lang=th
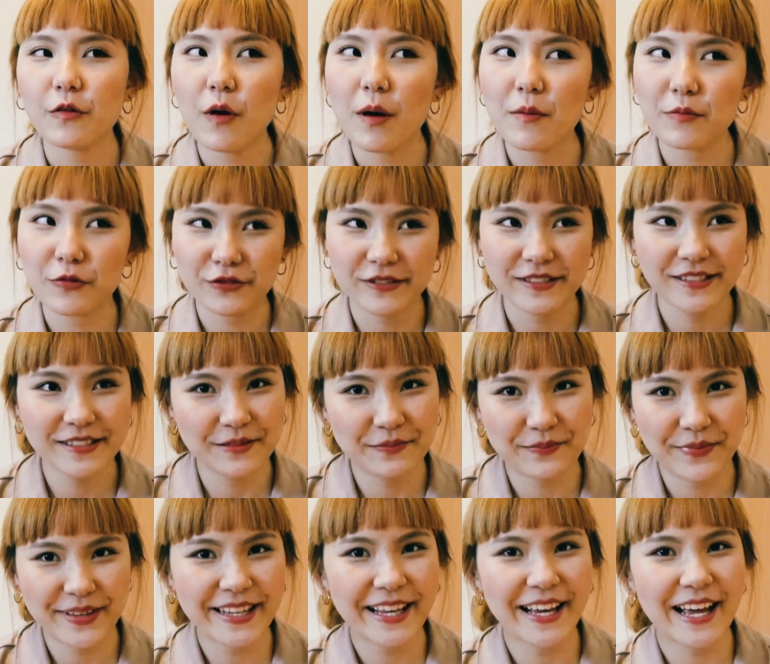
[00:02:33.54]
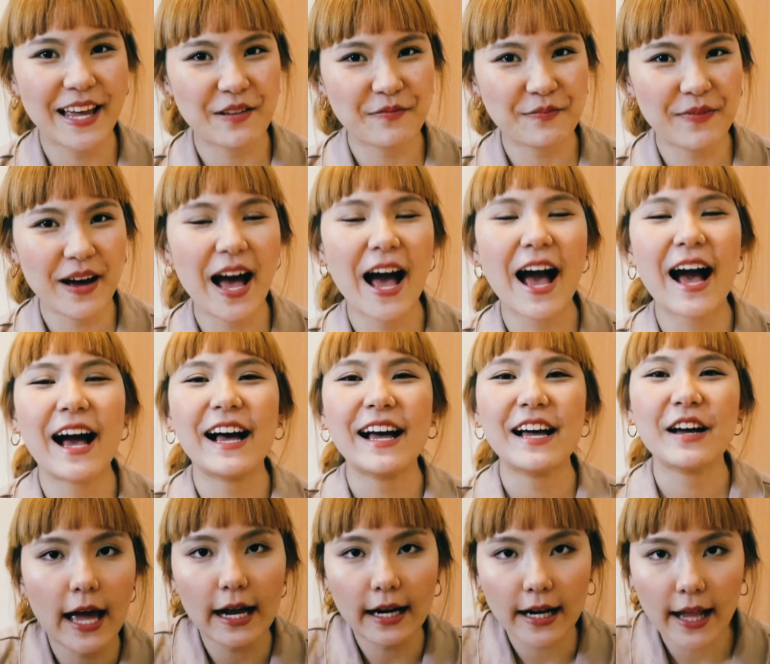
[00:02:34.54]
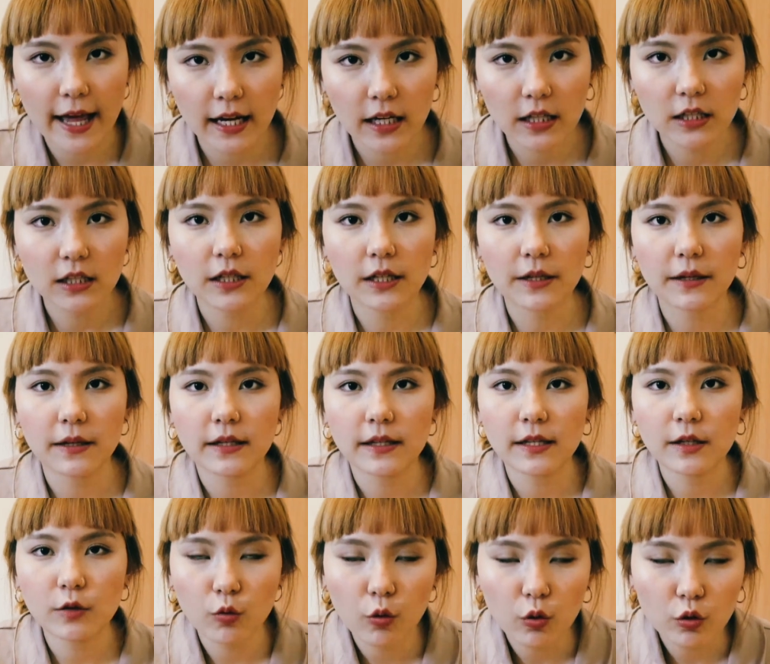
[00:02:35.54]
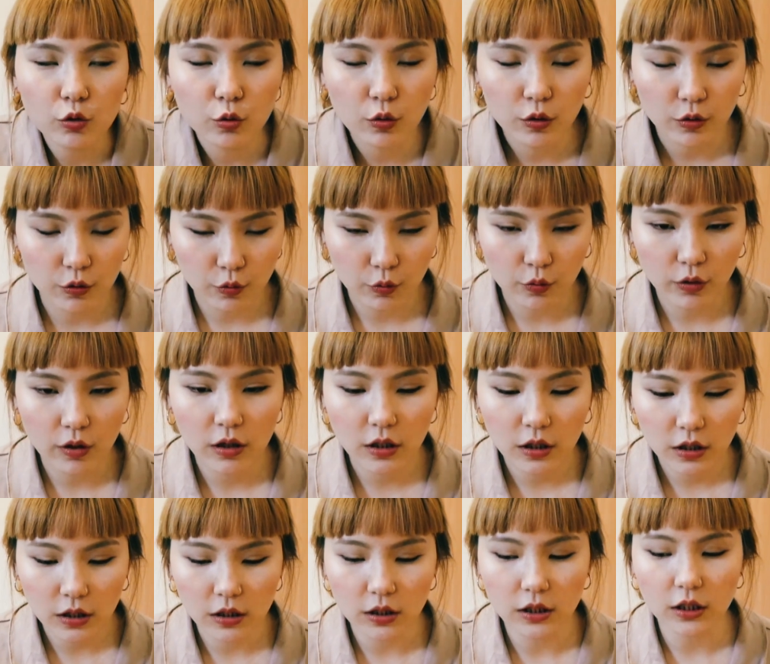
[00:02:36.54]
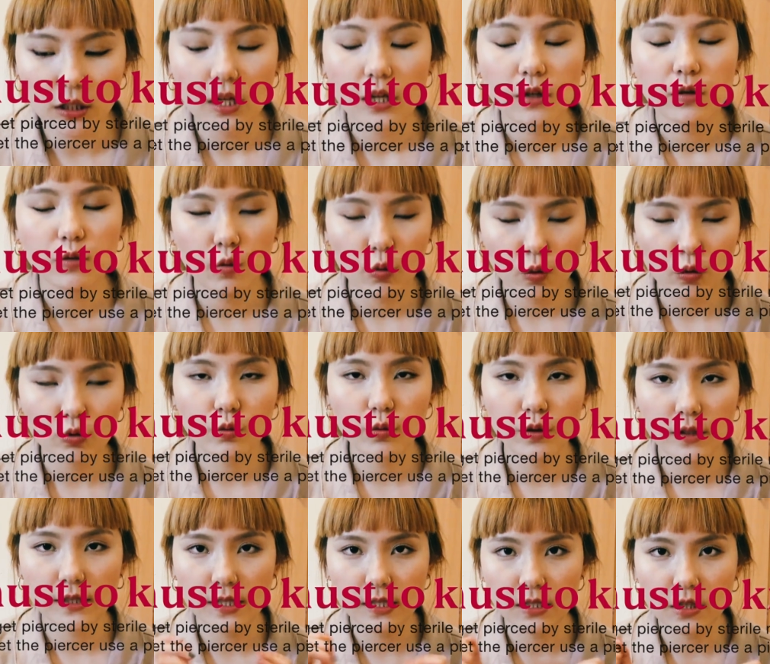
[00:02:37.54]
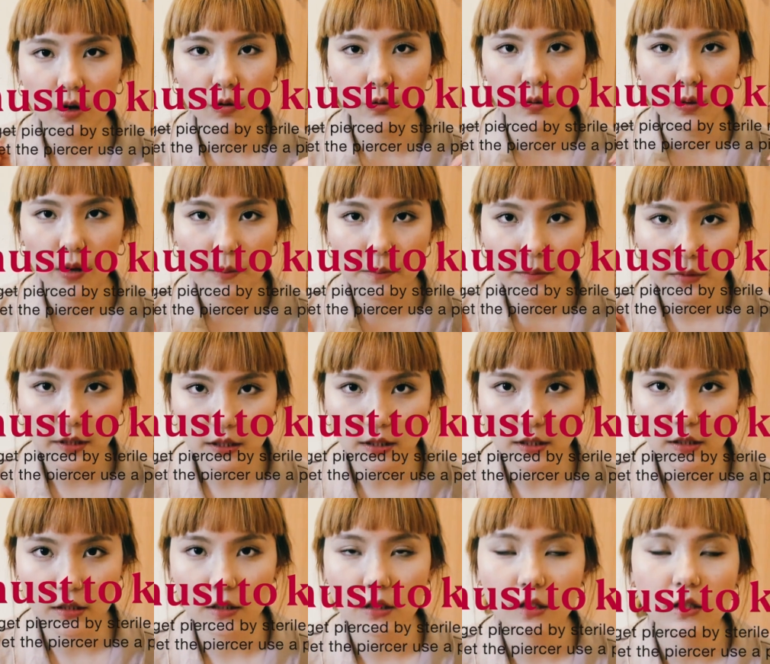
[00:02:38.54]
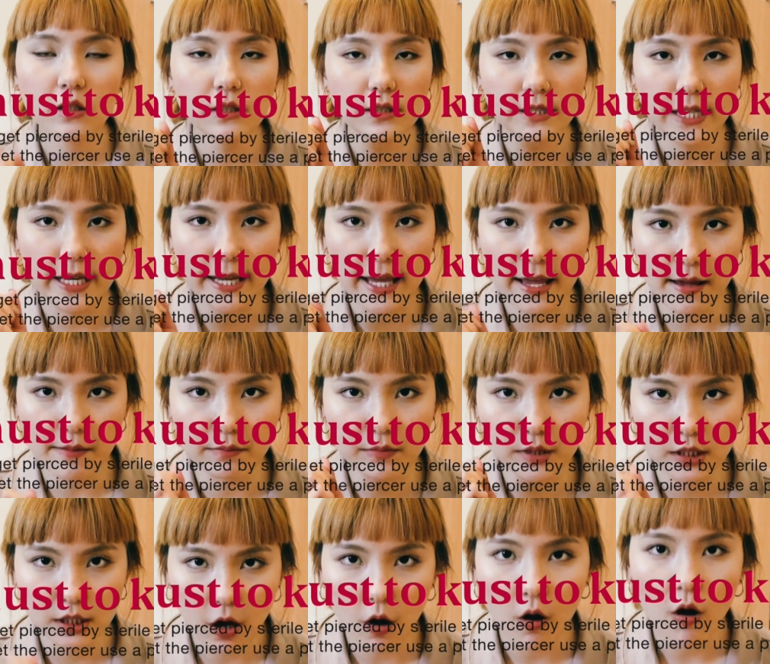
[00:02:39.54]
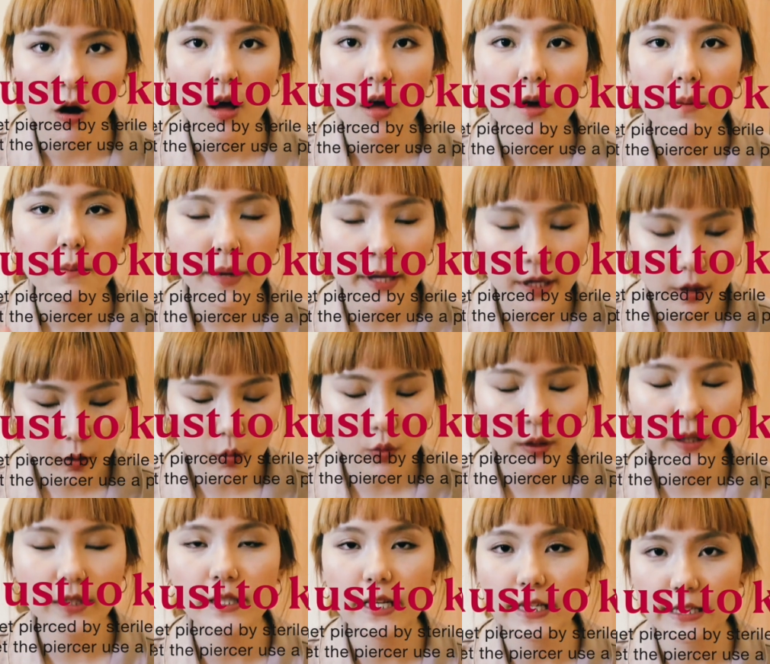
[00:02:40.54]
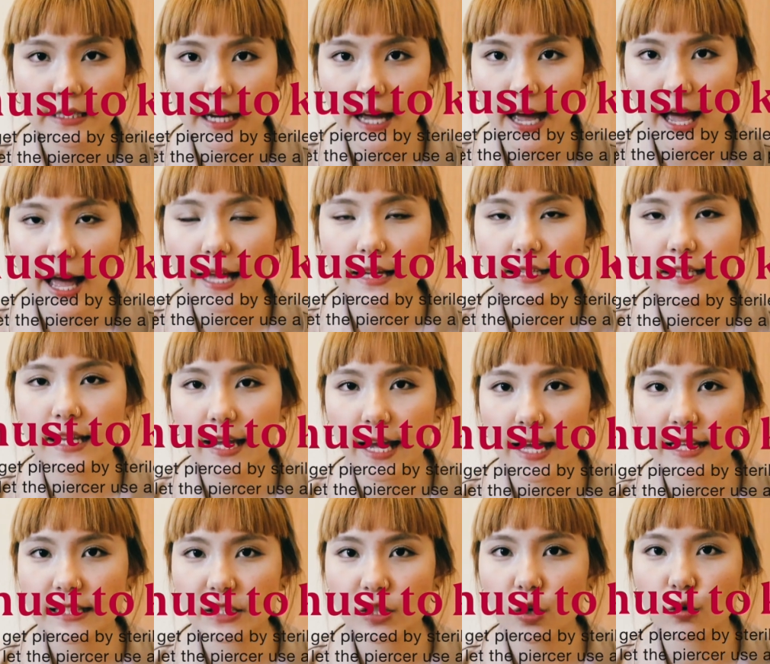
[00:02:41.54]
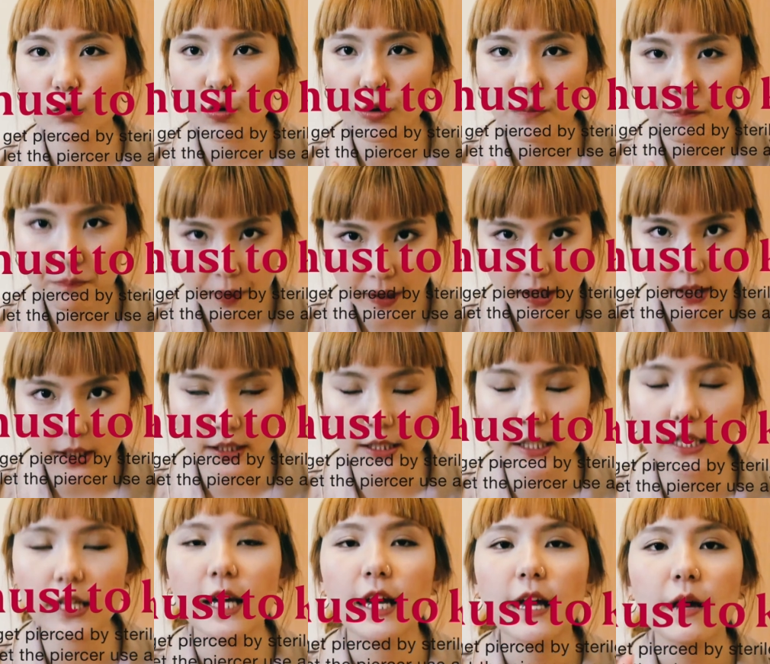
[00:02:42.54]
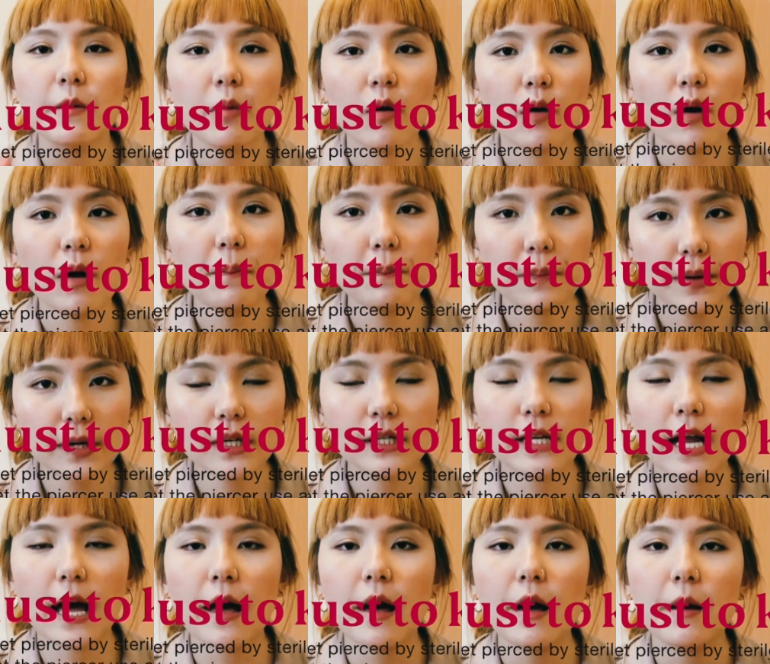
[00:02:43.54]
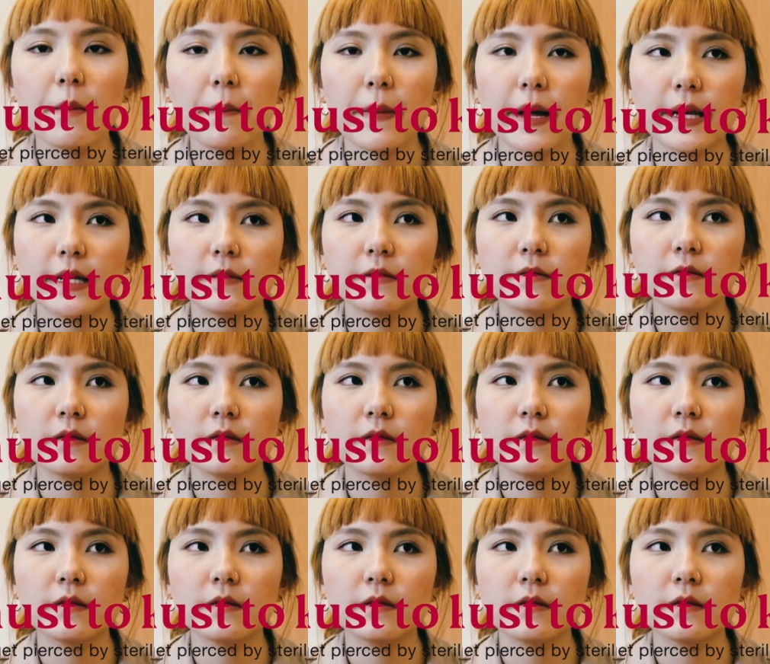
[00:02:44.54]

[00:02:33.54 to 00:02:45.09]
ความรู้สึกเป็นยังไงบ้างอย่างแรกเลยที่ทุกคนควรรู้ก็คือทุกคนควรจะเจาะด้วยมือก็คือใช้เข็มเจาะไม่ควรเด็ดขาดในการเจาะด้วยปืนเพราะว่าปืนอ่ะมัน